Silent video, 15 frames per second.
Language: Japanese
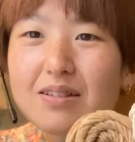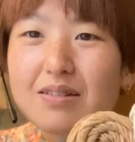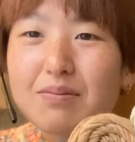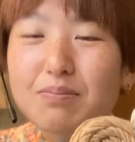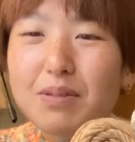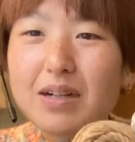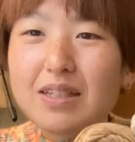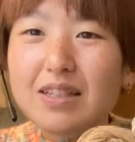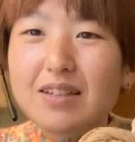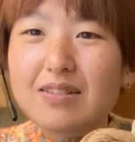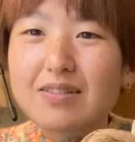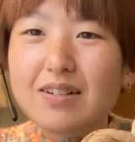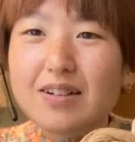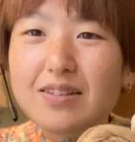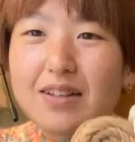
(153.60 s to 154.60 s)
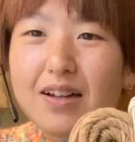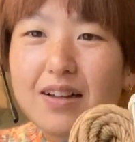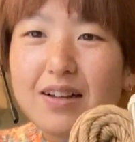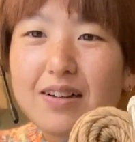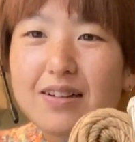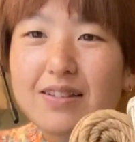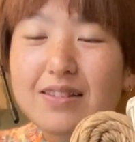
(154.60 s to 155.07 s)
まあいけるか
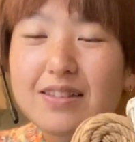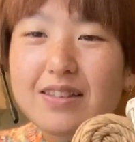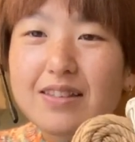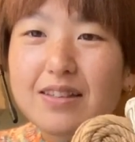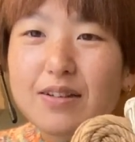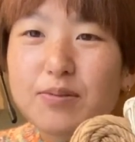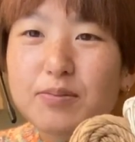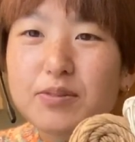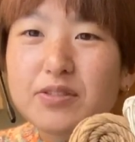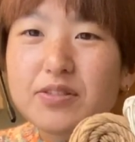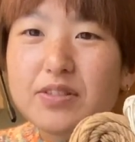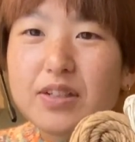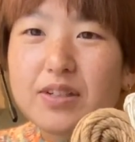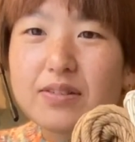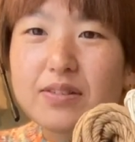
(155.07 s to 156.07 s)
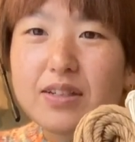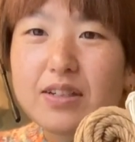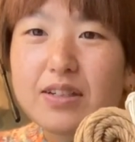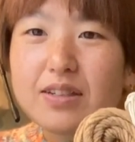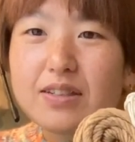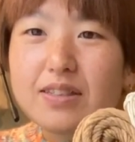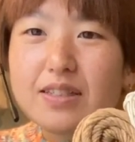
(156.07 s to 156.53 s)
なって思うんだよ
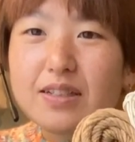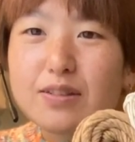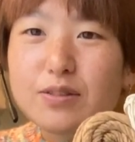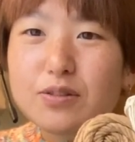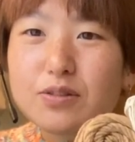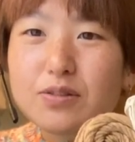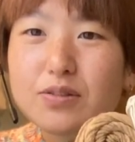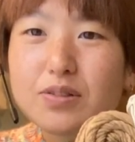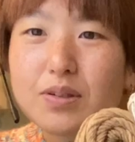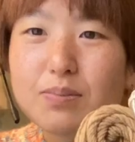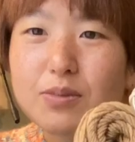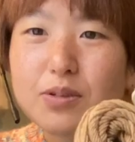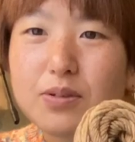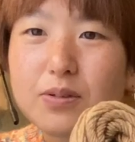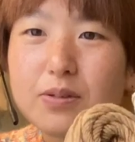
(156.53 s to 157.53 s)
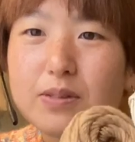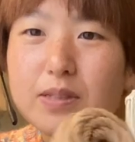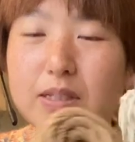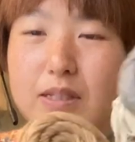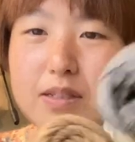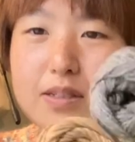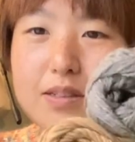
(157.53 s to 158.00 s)
ね3食でも
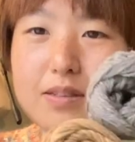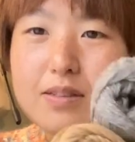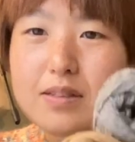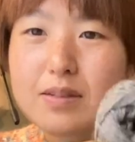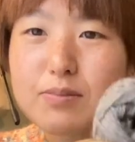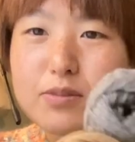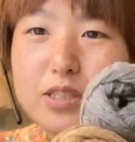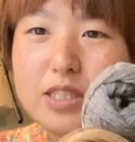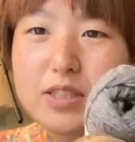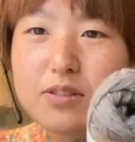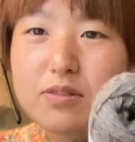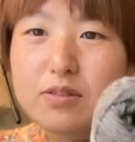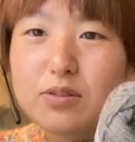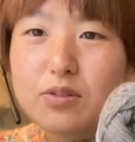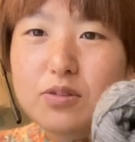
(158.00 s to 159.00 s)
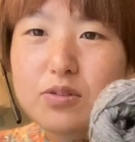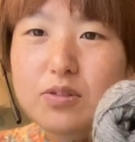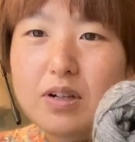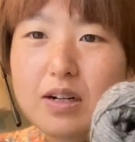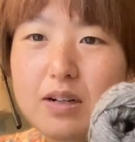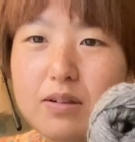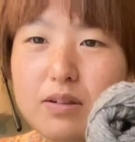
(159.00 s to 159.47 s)
でも2食の方
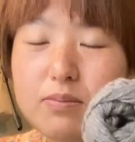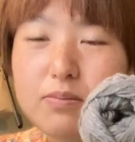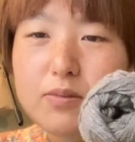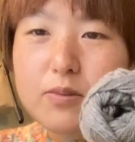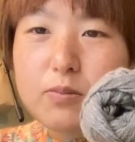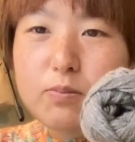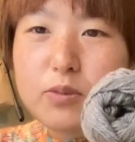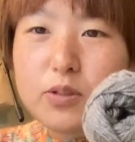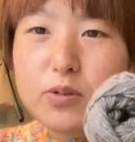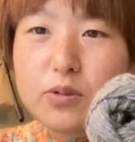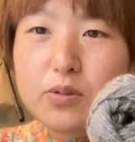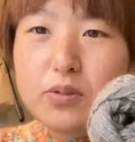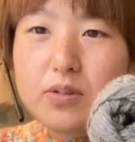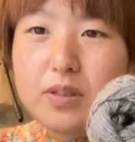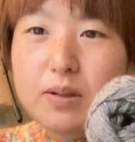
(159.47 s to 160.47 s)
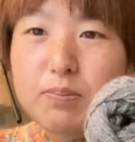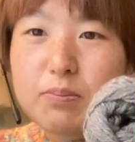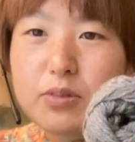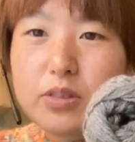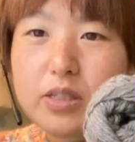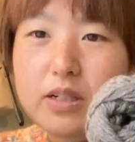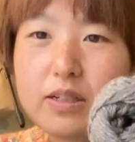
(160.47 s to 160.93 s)
がもっと大人っ
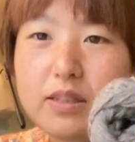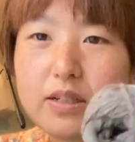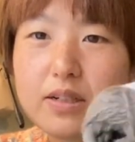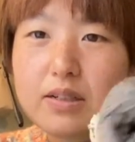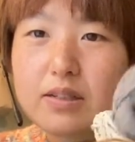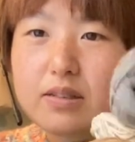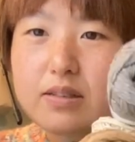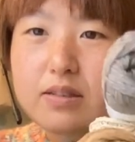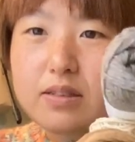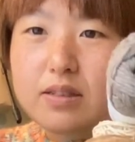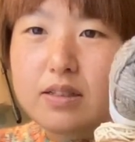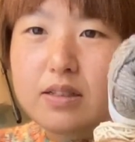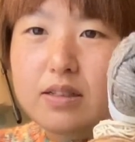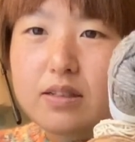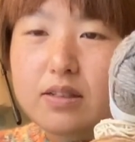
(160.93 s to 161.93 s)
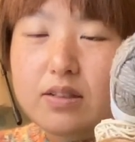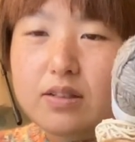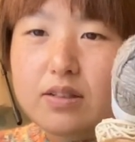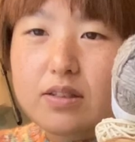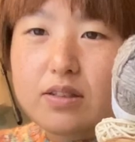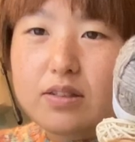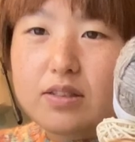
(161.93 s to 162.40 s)
ぽいかな
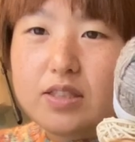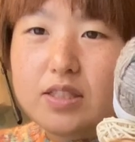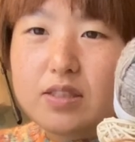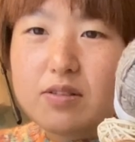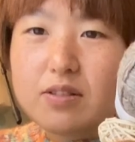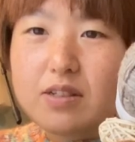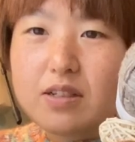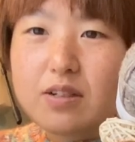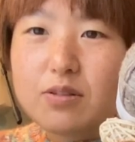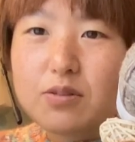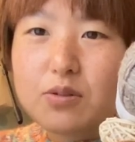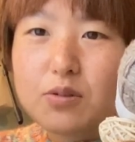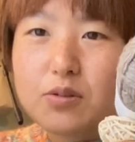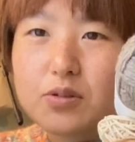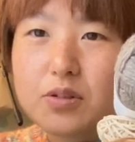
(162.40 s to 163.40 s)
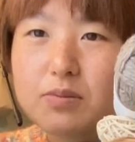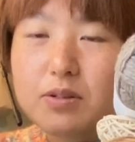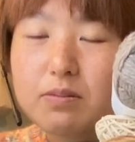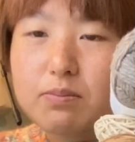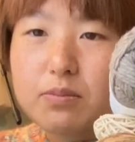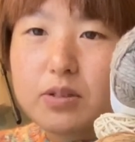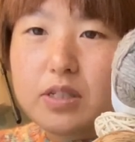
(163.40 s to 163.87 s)
白入れると子供っ
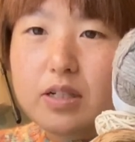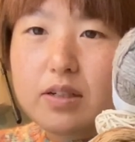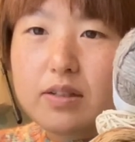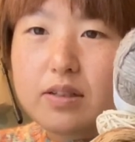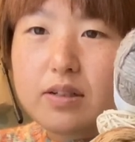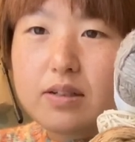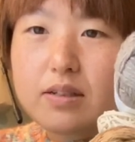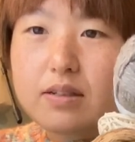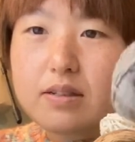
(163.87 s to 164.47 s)
ぽいかな